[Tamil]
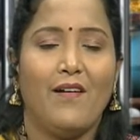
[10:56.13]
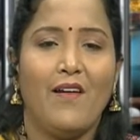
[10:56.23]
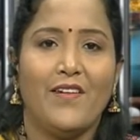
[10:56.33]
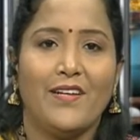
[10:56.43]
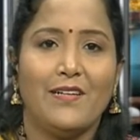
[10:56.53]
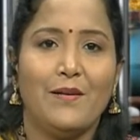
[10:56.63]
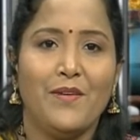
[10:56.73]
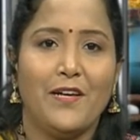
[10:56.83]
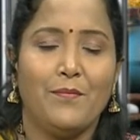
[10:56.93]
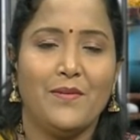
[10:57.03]
ஆ
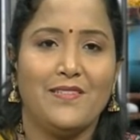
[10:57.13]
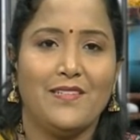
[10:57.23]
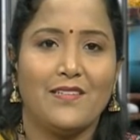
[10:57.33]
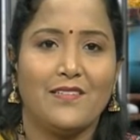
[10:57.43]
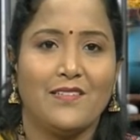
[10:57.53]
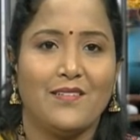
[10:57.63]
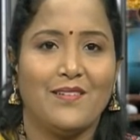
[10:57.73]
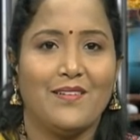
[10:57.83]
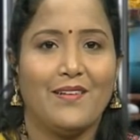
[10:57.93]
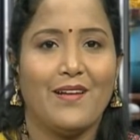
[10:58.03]
வணக்கம் யார் பேசுறீங்க சார்
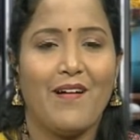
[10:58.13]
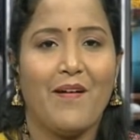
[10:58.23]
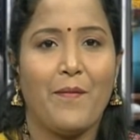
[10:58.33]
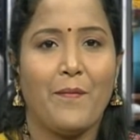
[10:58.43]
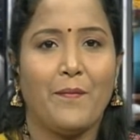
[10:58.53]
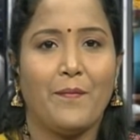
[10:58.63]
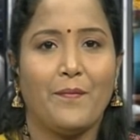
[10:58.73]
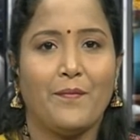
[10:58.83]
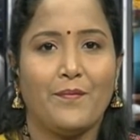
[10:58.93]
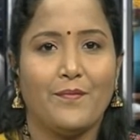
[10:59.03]
நான்
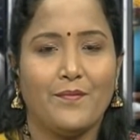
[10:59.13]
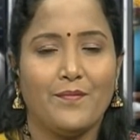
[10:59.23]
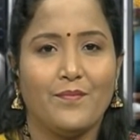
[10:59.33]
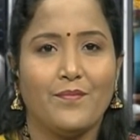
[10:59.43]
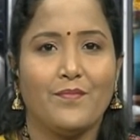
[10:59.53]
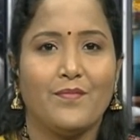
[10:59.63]
சதீஷ் பேசுறேன் சென்னையில